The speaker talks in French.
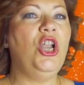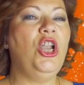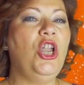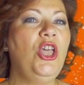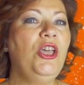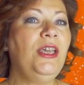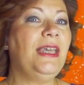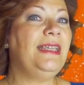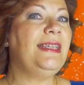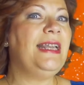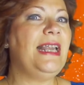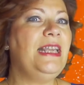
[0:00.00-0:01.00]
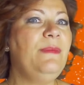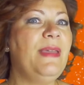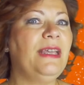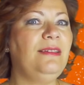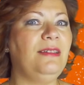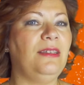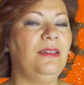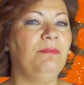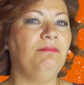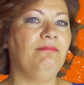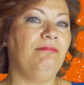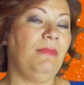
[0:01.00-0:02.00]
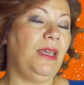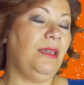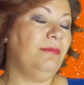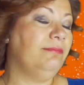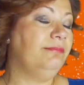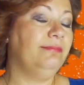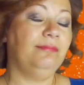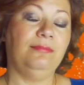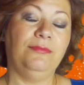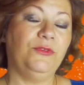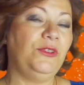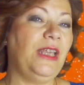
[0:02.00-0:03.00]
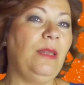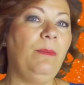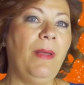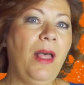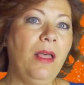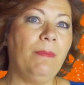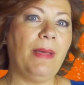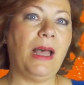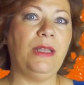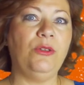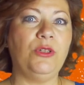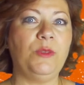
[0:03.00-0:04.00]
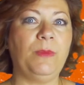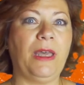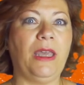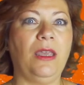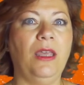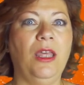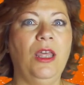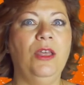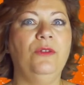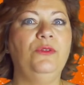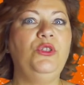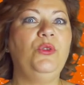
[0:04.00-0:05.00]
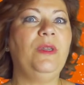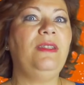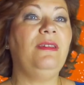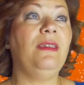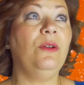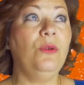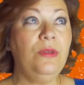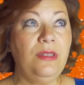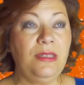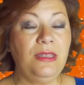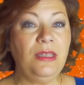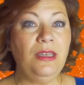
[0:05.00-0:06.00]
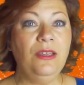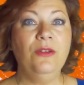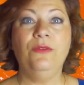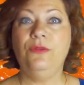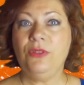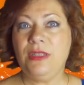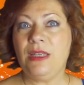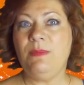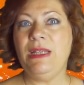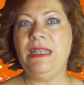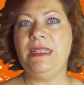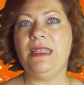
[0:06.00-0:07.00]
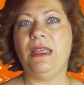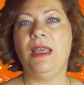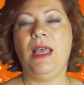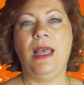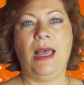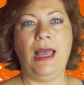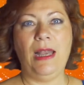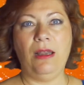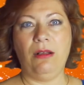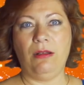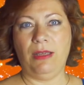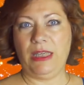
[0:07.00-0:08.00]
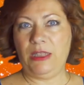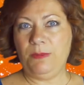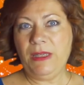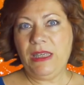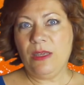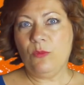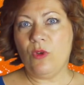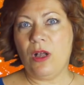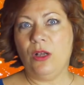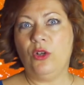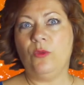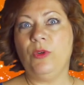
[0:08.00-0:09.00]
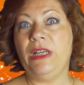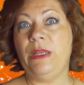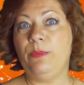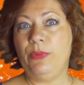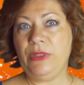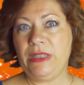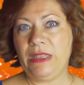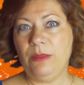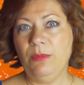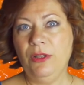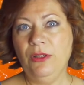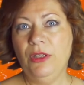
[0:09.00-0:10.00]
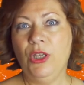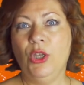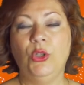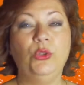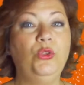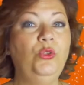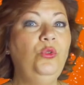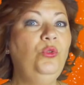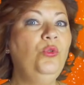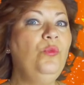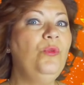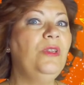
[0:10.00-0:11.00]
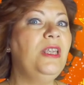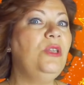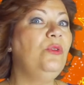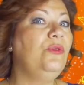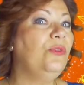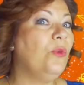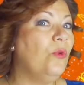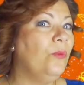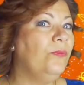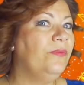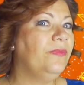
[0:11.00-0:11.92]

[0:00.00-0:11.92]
L'heure est à la liberté, mais vous n'êtes pas un paradoxe prêt. Vous souhaitez aussi vous stabiliser. Alors expliquez-moi comment il est possible de tout mener de front.